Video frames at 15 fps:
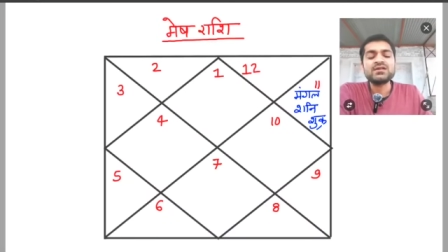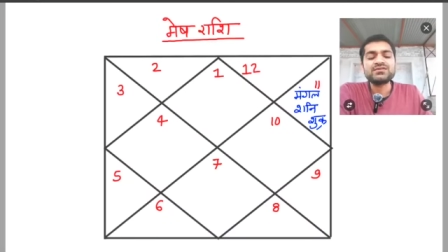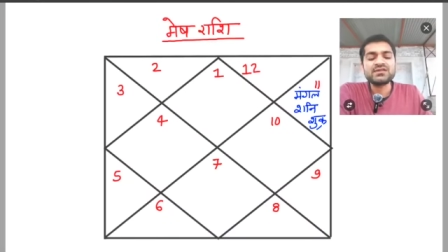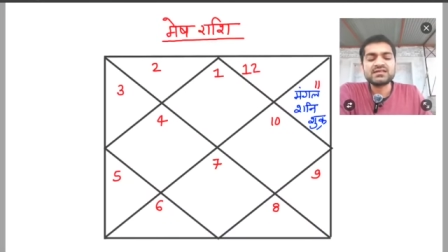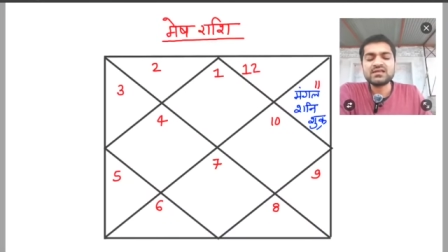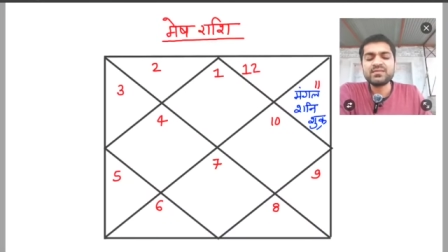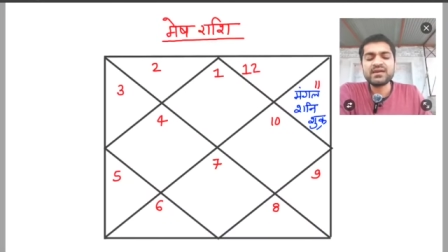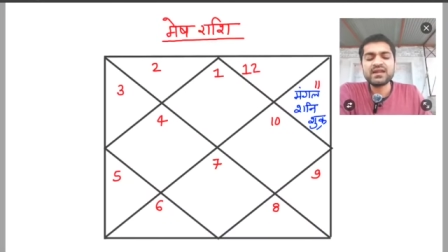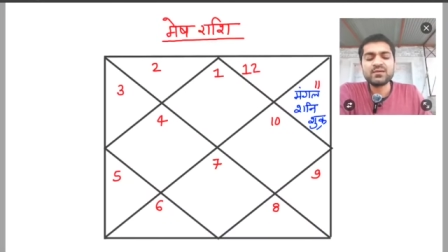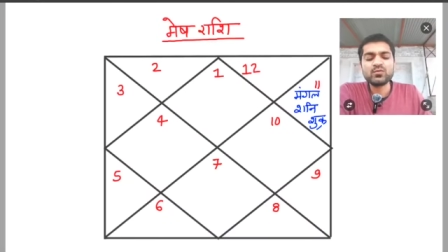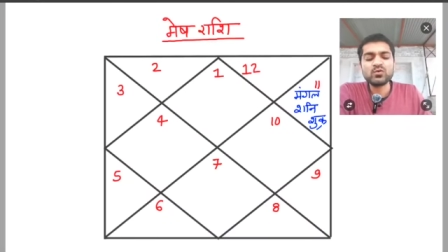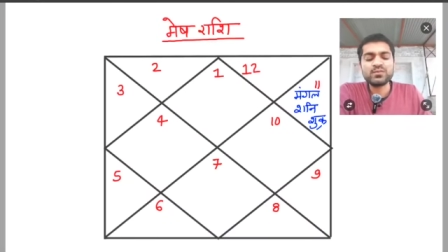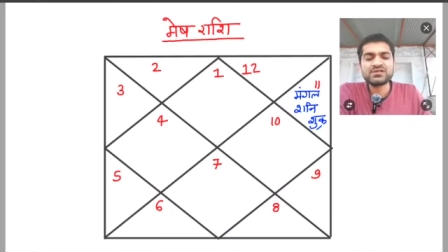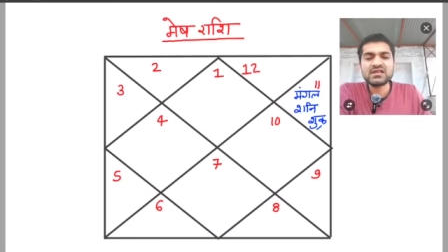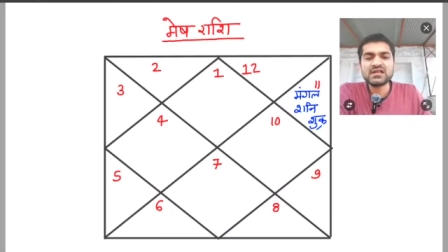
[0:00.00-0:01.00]
जैसा मैंने
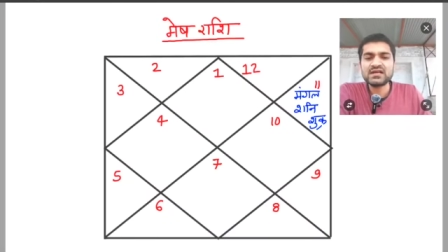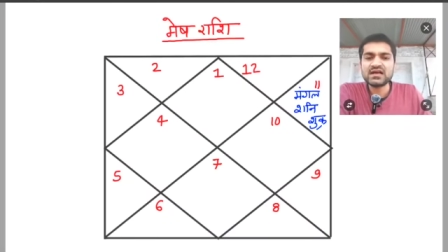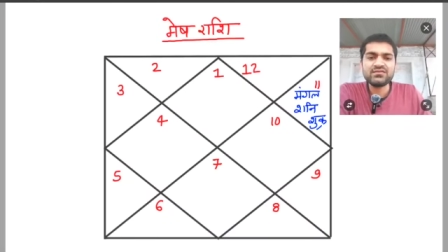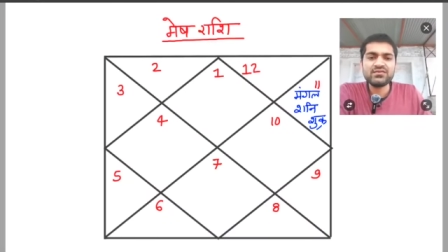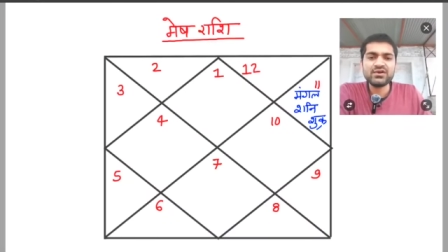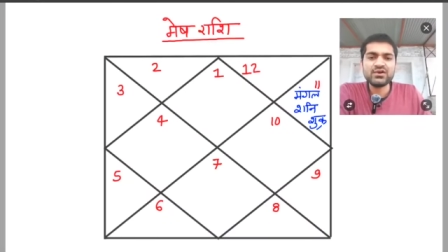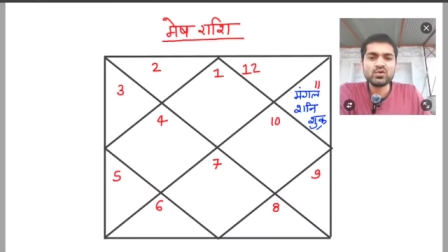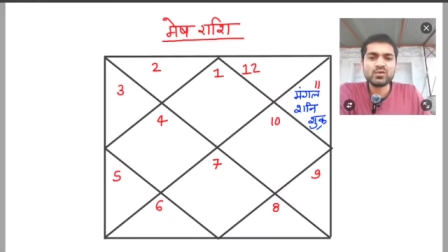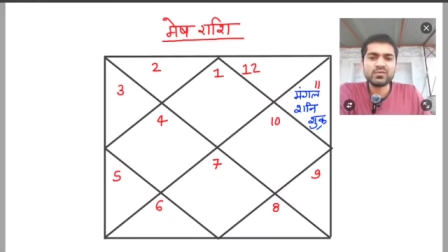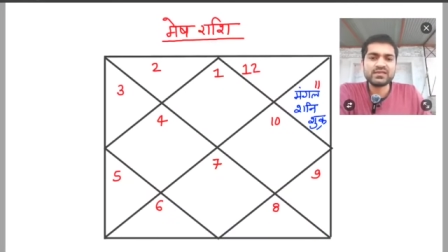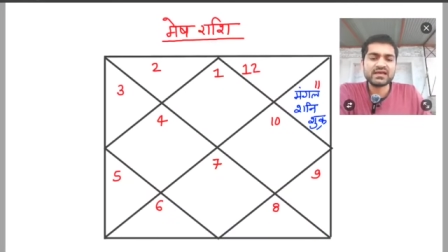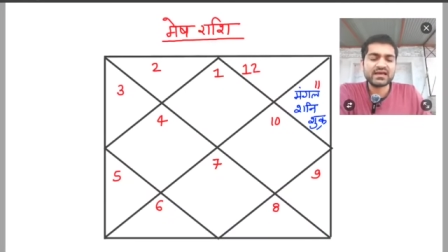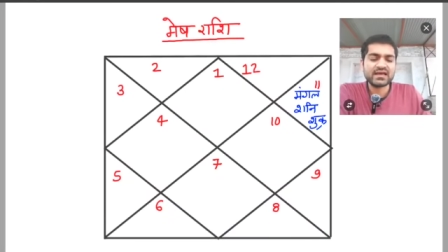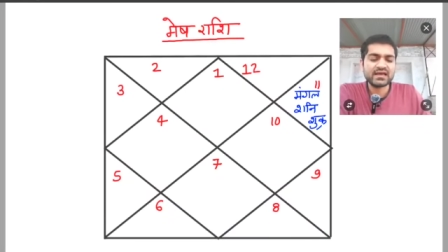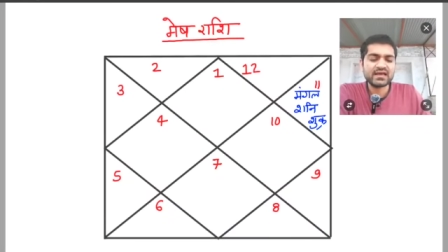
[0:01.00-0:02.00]
आपको पिछले कई वीडियो में
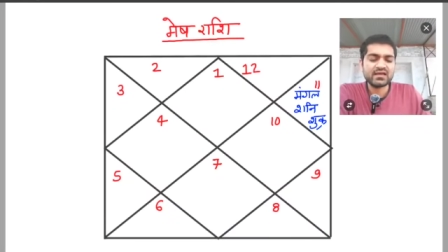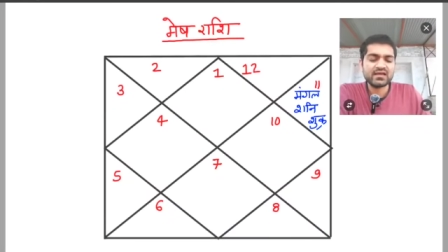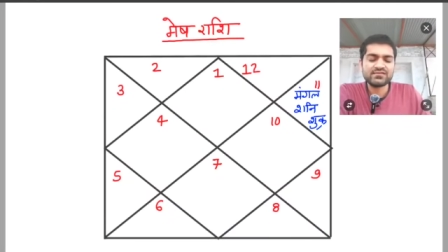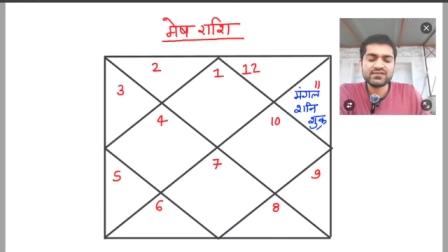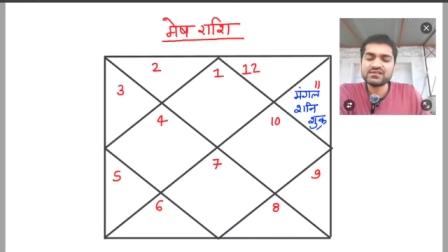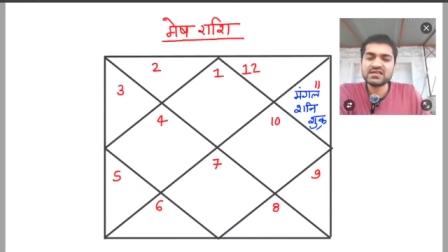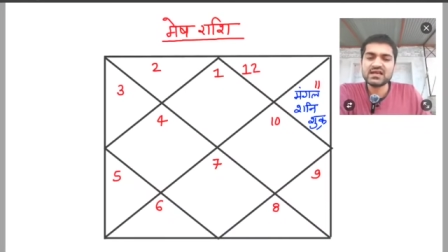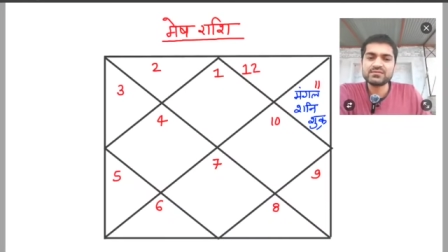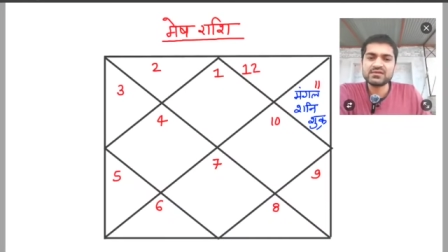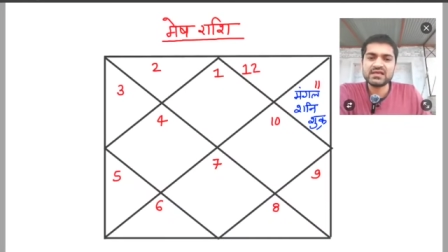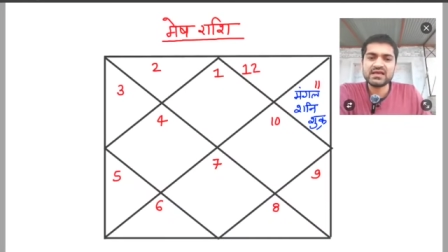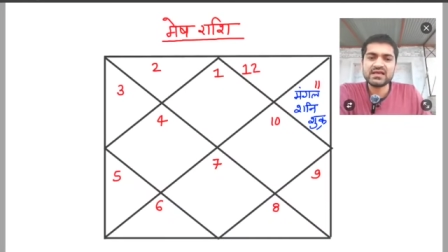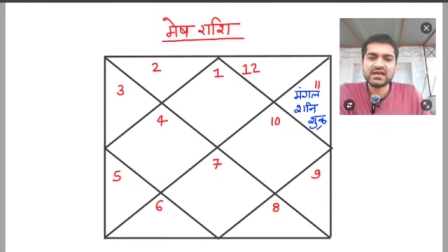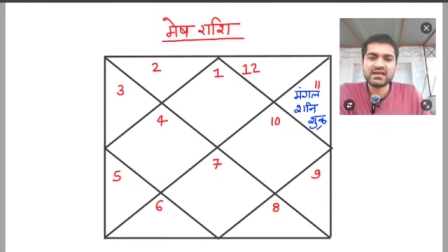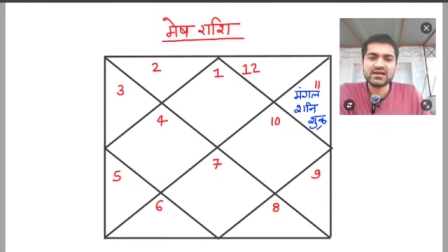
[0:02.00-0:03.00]
बताया है फिर से आपसे
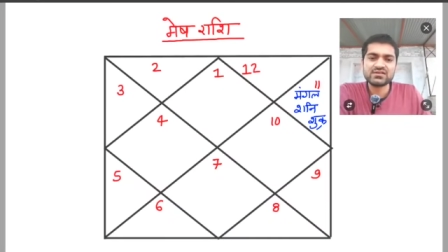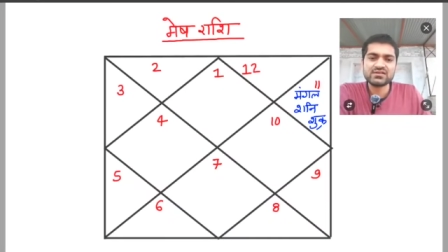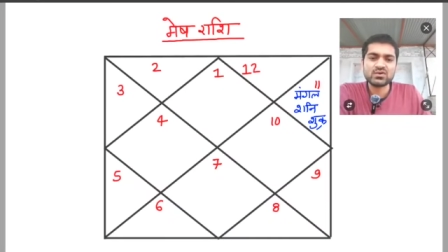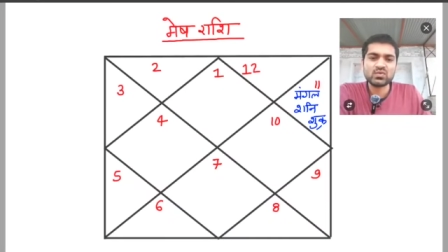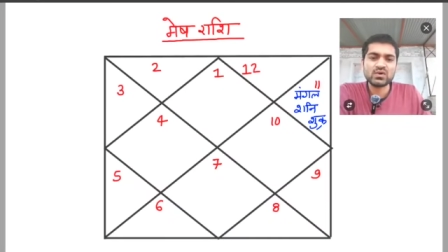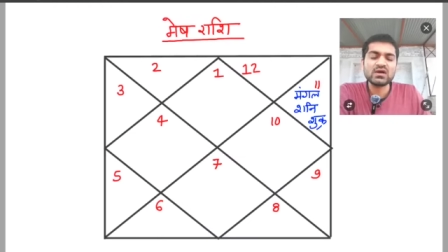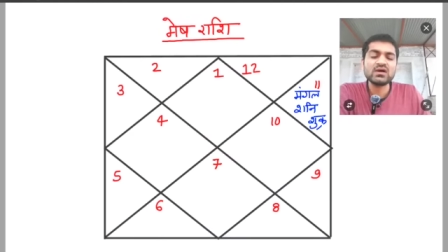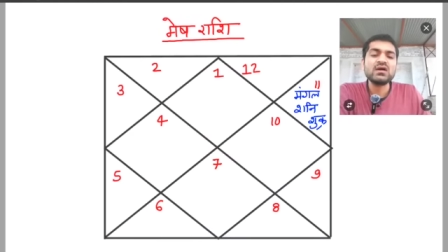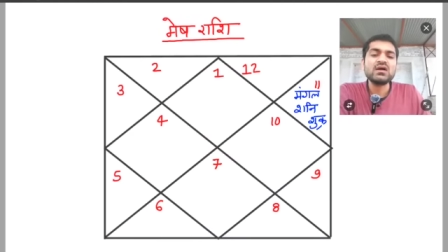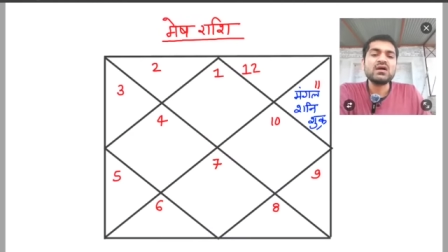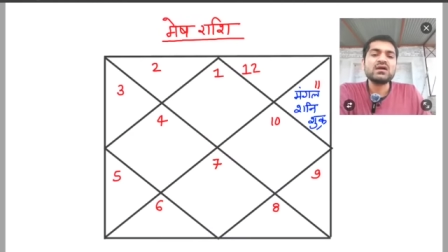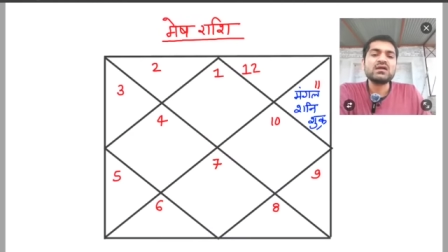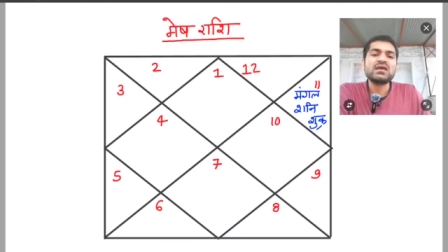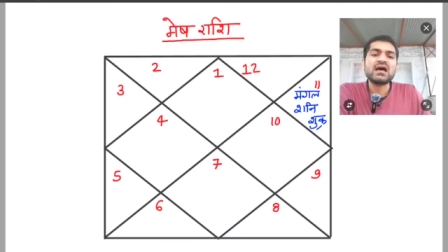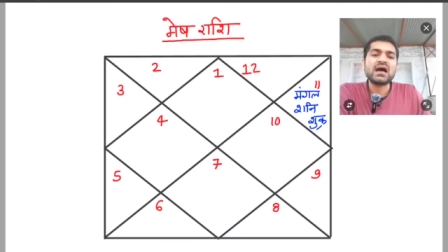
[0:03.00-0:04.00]
यही कहना चाहूँगा
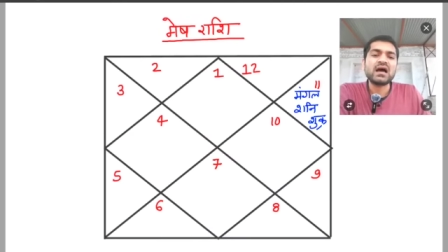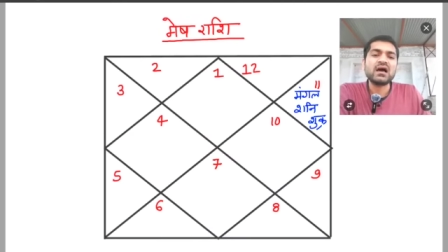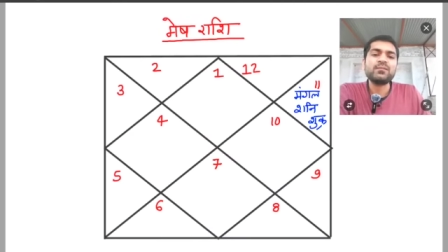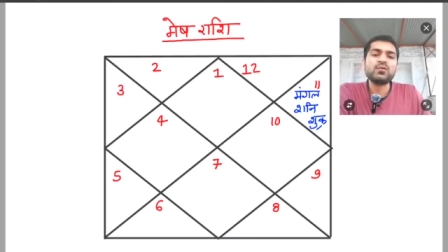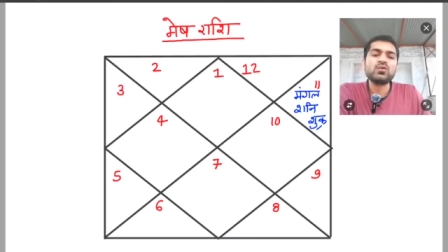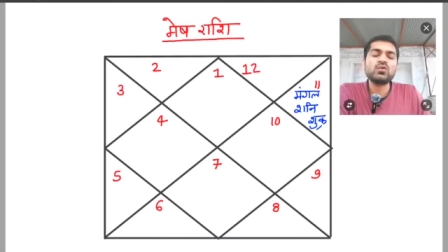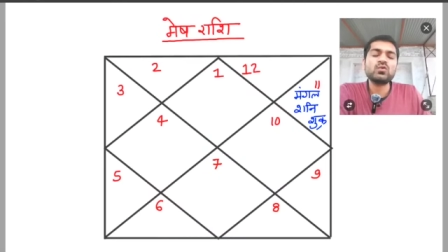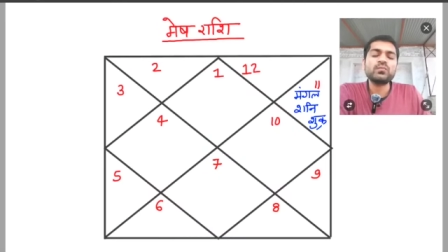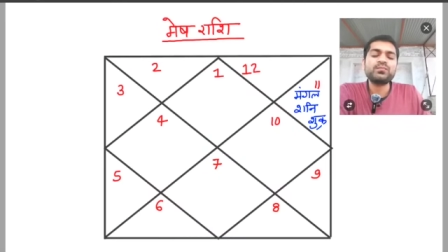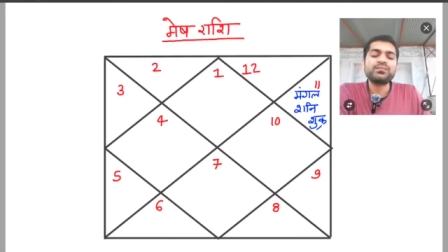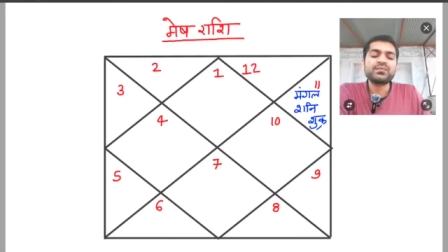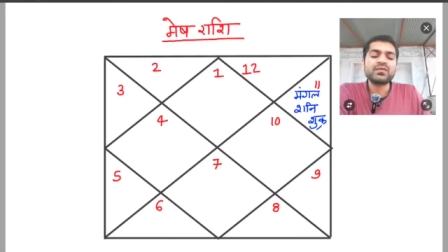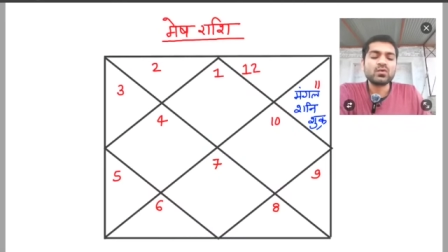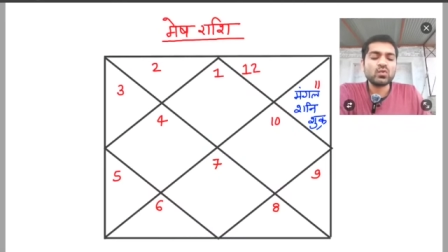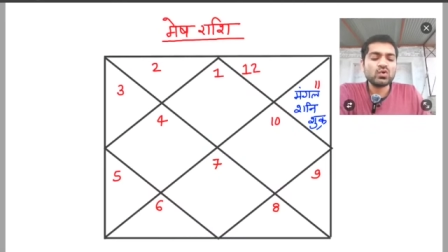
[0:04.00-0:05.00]
कि आपको
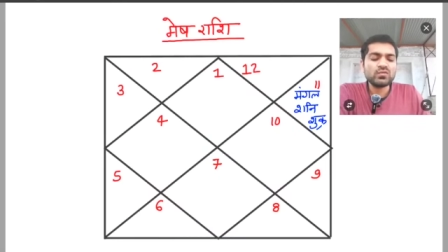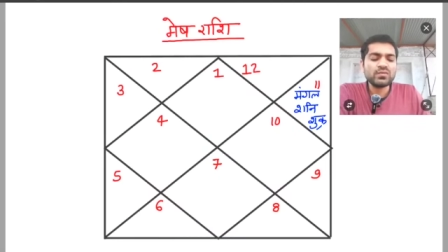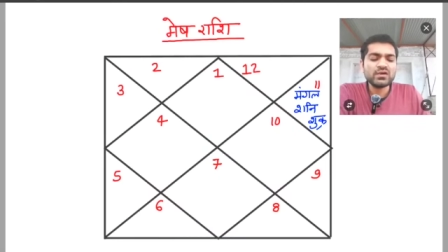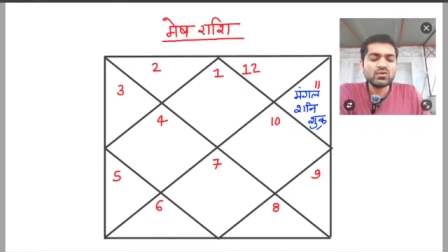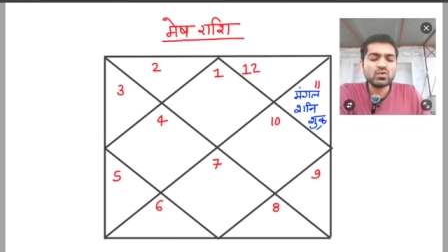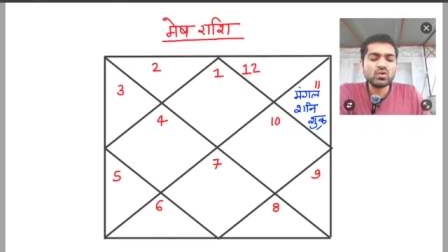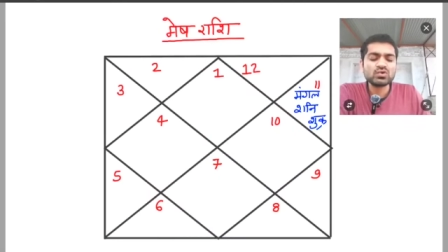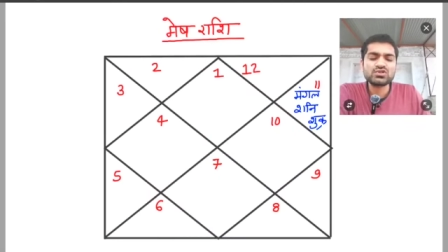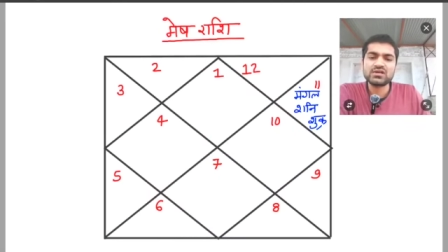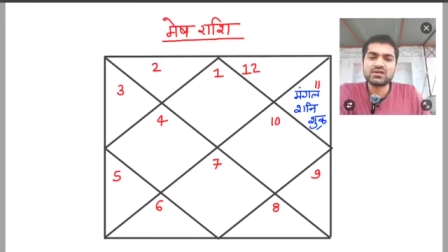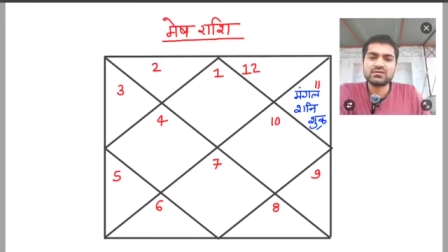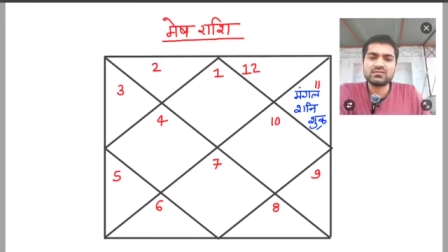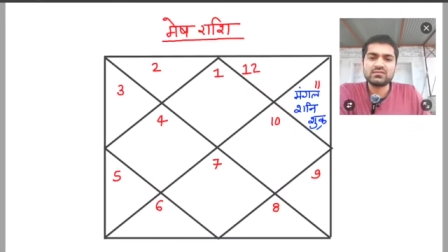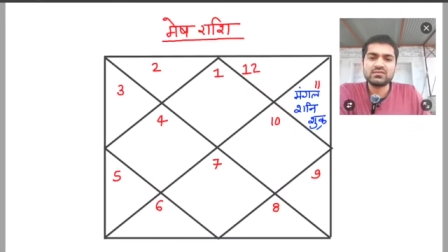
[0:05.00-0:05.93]
कोई भी गोचर